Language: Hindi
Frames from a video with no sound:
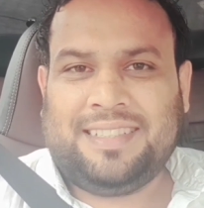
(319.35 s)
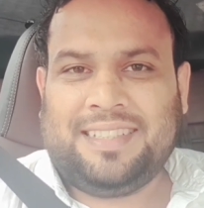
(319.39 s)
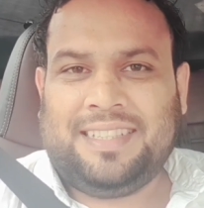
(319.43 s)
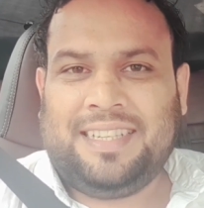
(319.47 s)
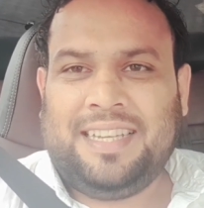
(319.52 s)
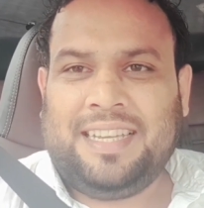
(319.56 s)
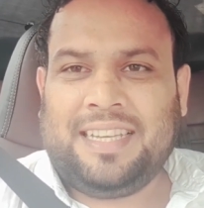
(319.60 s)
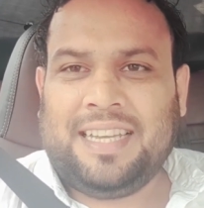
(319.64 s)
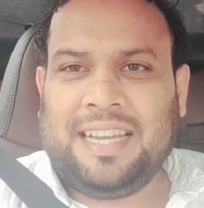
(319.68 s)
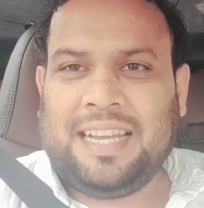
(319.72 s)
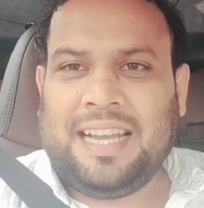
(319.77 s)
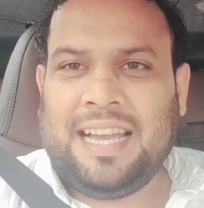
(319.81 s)

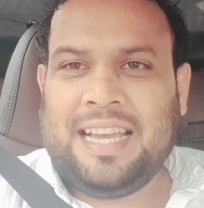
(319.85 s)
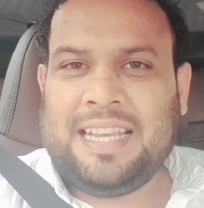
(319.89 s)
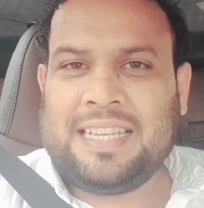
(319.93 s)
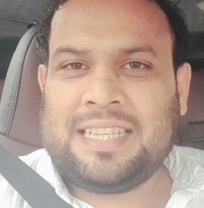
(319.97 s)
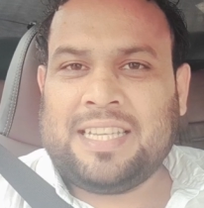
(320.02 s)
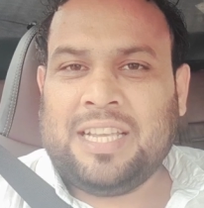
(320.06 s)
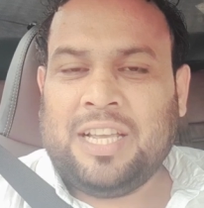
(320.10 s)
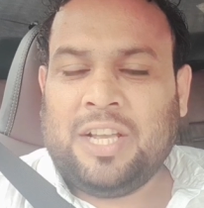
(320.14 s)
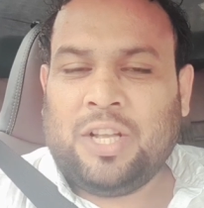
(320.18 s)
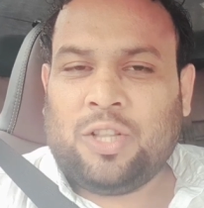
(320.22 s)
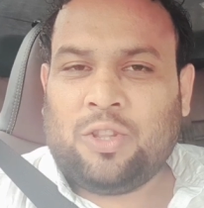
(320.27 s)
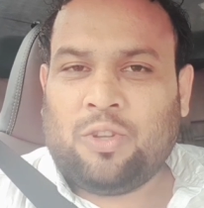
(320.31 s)
ठीक है गाइज
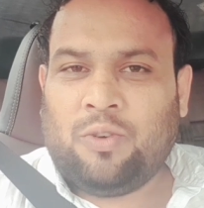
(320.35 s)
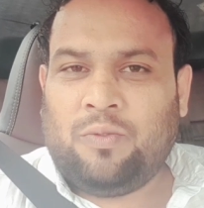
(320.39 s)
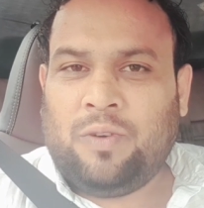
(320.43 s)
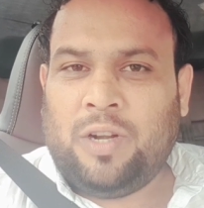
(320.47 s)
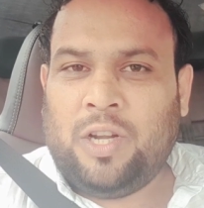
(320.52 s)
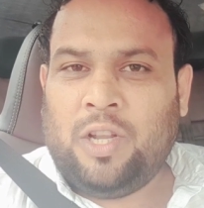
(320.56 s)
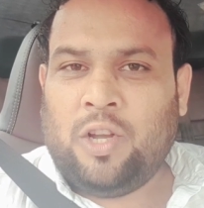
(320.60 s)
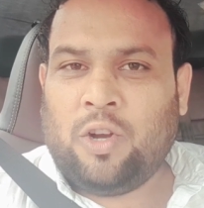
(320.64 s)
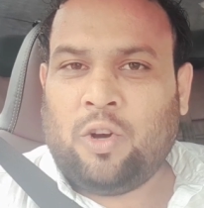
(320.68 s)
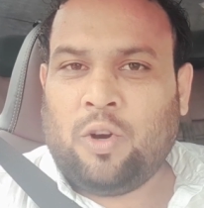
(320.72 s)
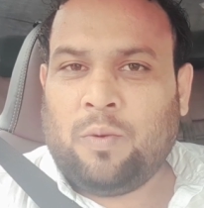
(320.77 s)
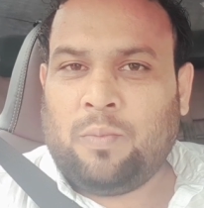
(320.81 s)
तो
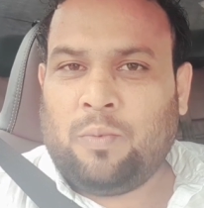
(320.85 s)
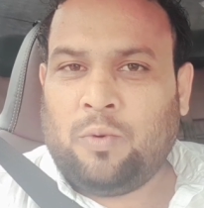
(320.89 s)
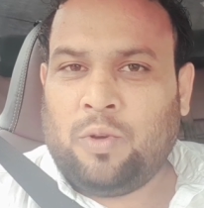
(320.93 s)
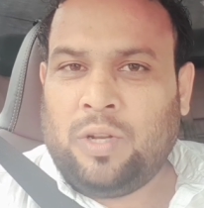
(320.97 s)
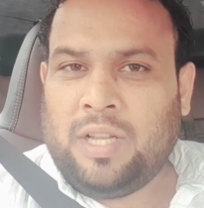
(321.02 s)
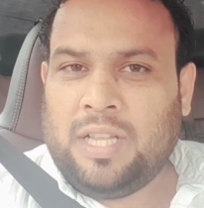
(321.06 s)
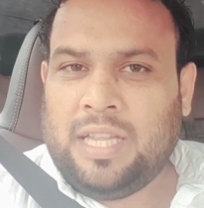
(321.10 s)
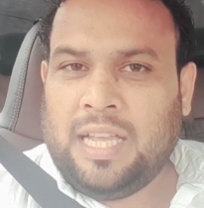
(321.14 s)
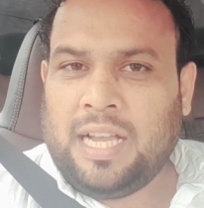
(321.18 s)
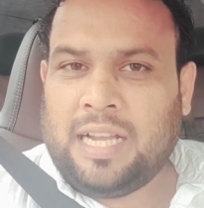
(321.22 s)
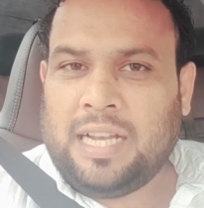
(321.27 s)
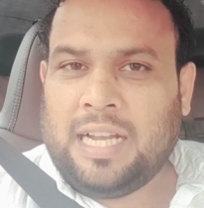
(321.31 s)
वीडियो को
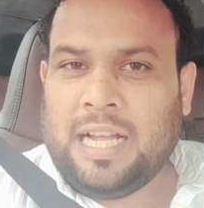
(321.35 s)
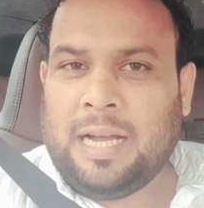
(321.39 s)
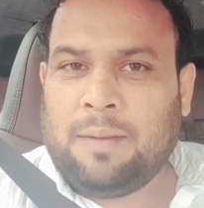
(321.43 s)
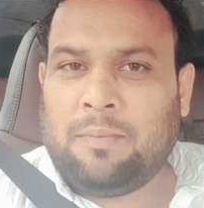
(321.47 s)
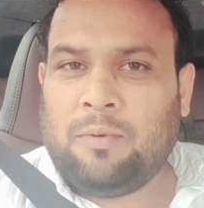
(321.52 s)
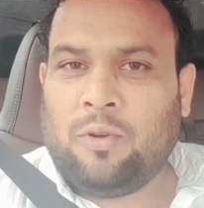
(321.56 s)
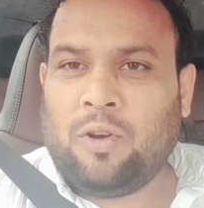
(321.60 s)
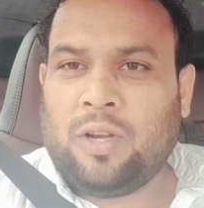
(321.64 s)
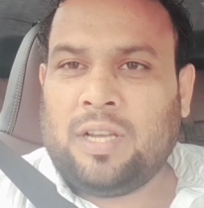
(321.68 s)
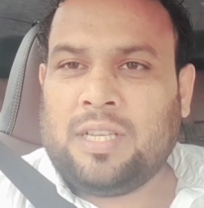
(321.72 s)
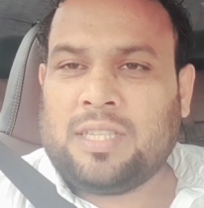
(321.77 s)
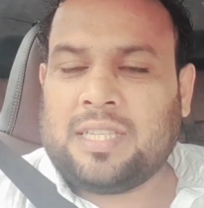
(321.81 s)
पूरी देखना आप
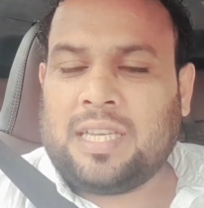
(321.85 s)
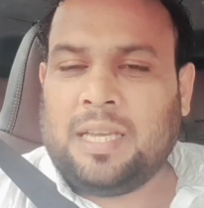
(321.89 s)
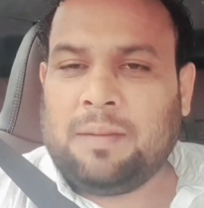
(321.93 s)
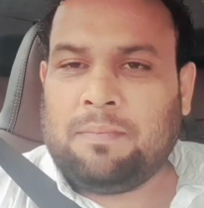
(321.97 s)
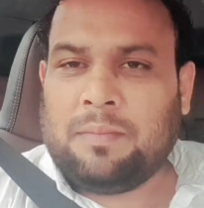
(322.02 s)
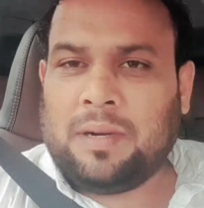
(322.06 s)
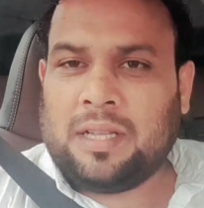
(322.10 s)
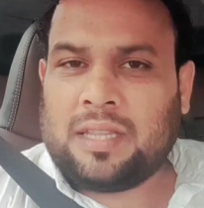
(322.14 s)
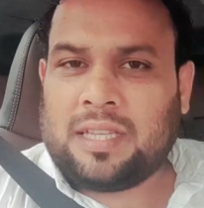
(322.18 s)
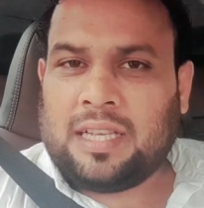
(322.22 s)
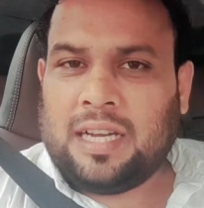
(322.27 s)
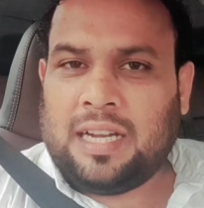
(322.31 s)
लोग स्किप
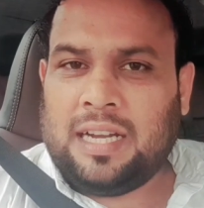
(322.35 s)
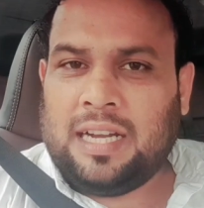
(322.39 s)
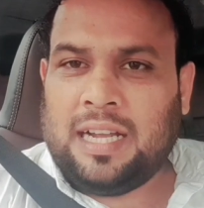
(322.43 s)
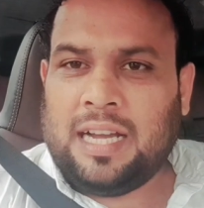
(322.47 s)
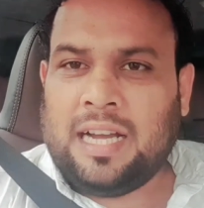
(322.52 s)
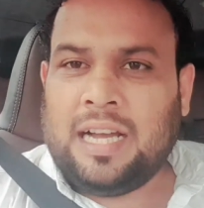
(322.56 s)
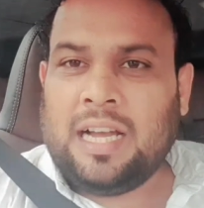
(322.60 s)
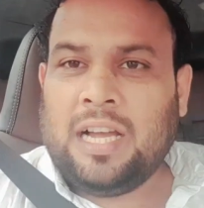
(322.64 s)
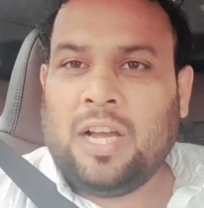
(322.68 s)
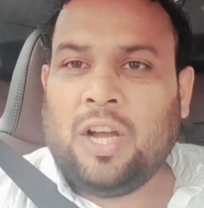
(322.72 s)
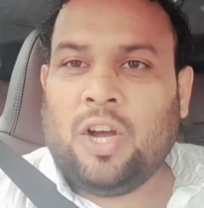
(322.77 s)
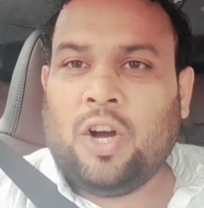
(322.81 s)
मत करना